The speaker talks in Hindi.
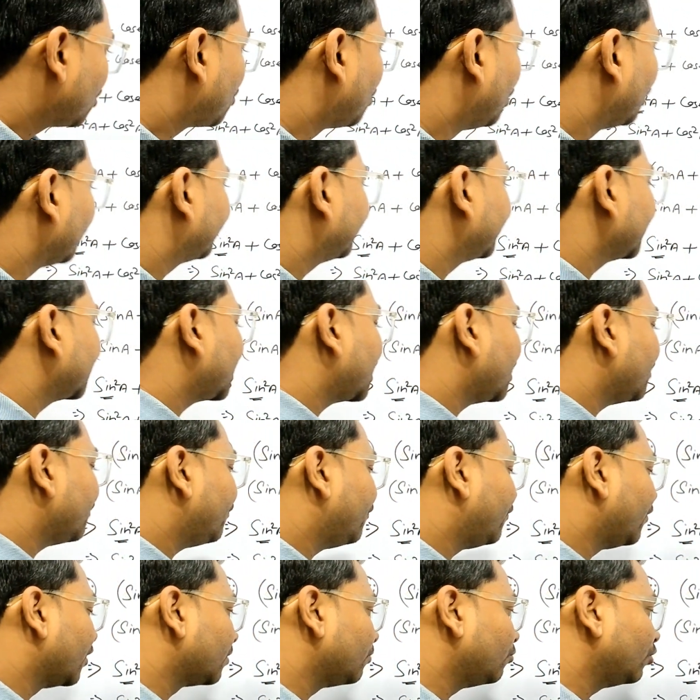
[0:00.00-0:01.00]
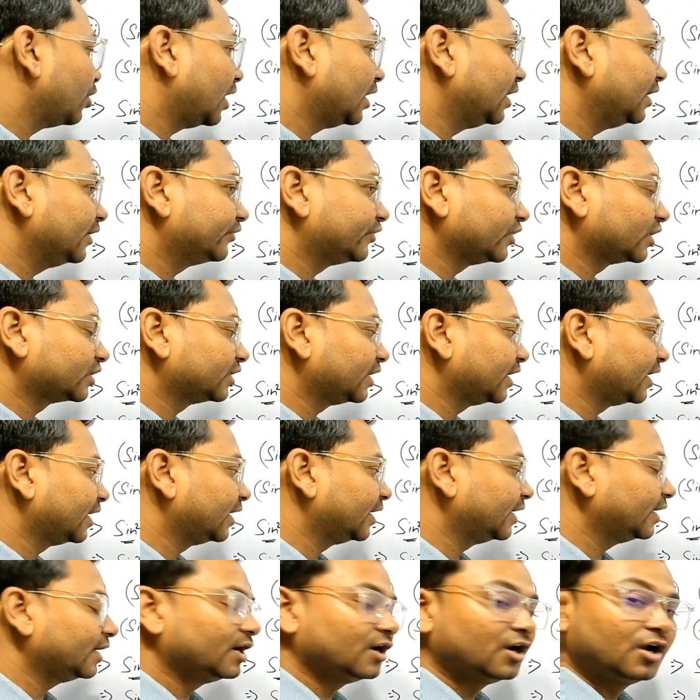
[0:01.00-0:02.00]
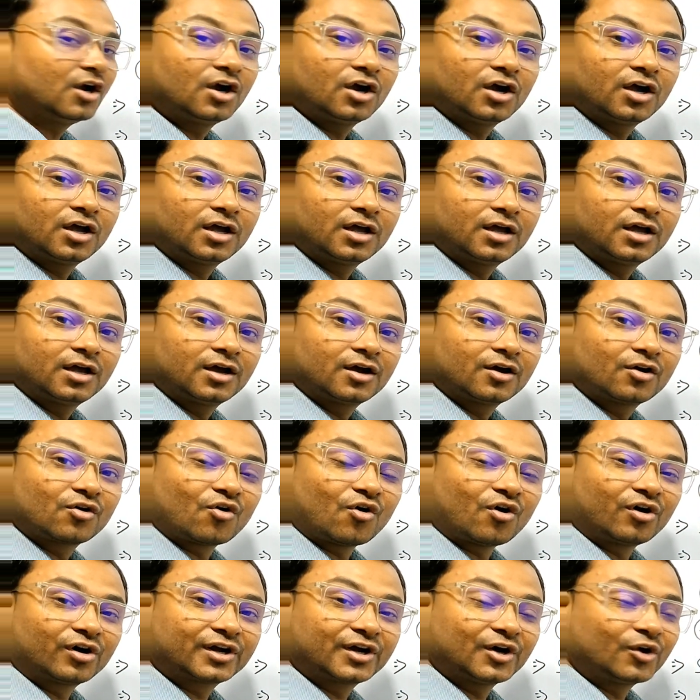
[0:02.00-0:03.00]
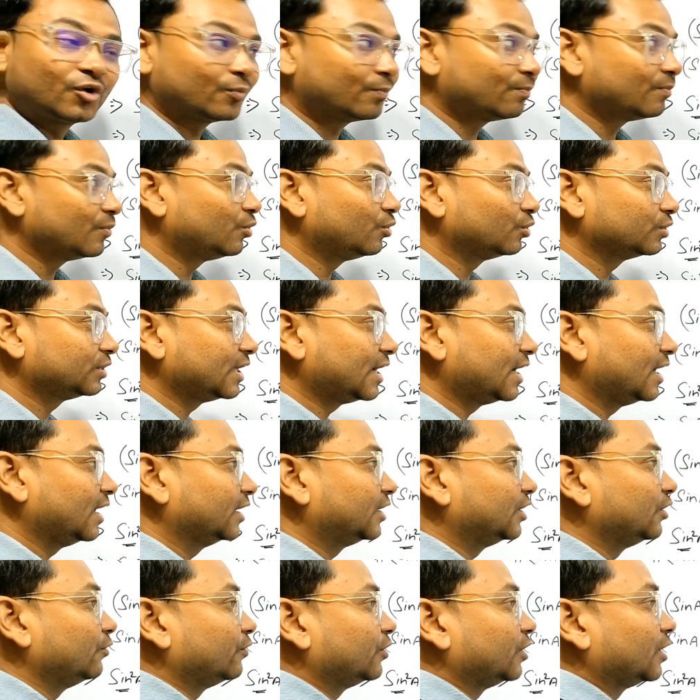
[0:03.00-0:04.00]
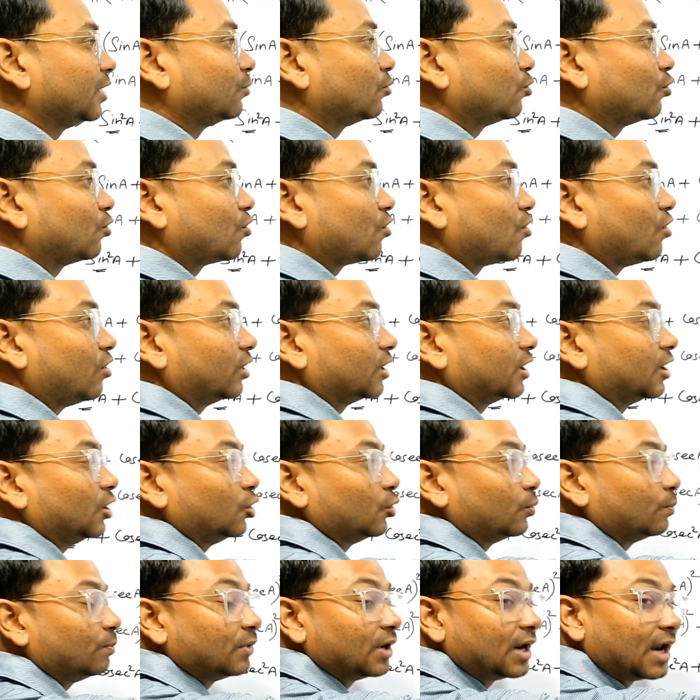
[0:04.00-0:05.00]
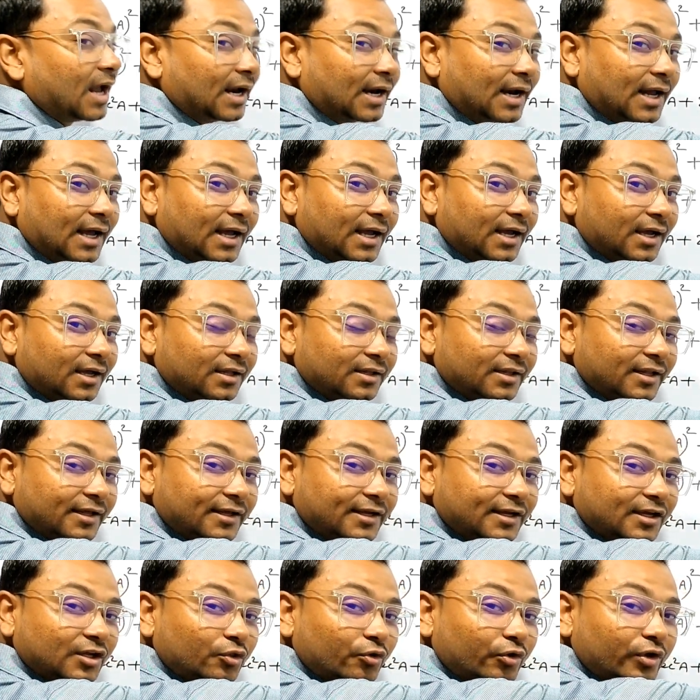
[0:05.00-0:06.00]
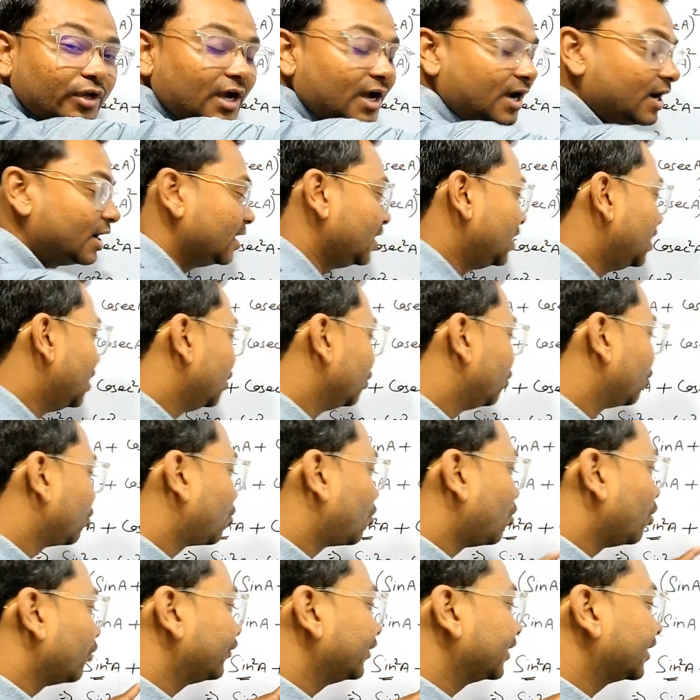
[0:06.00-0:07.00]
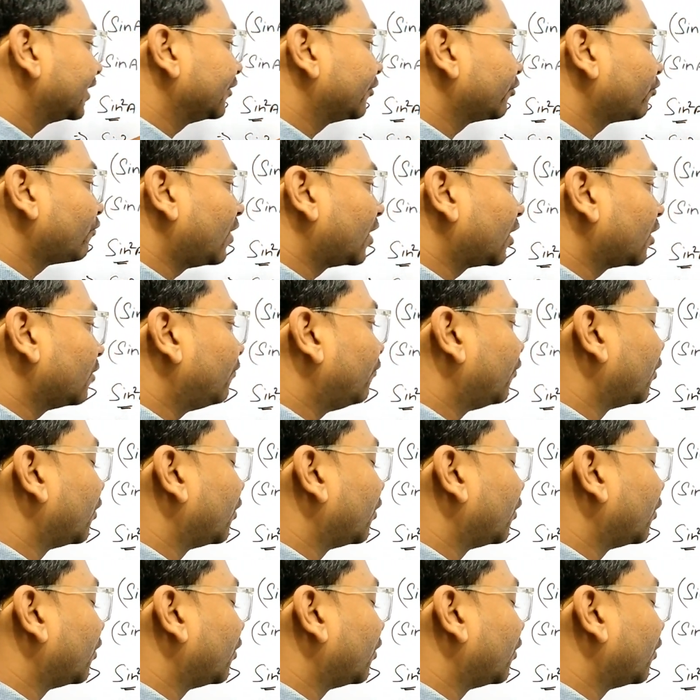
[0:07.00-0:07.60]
कौशिक का फॉर्मूला लिख सकते हैं कॉट के रूप में होता है क्योंकि हमको कॉट के रूप में लाना है देखिए तो यहाँ तो कौशिक स्क्वायर का